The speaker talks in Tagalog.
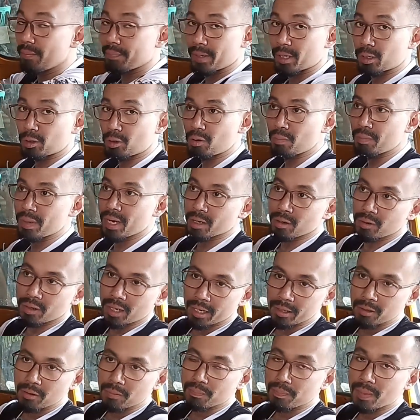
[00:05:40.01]
Pero kung meron
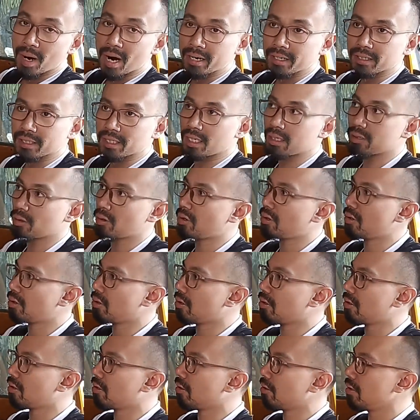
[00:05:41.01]
kayong parking o
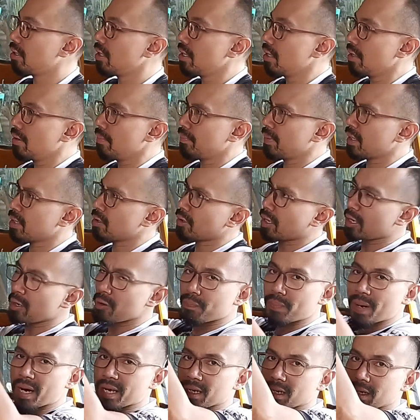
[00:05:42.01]
meron
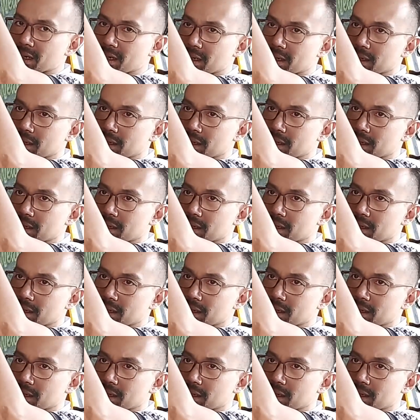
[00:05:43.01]
kayong parang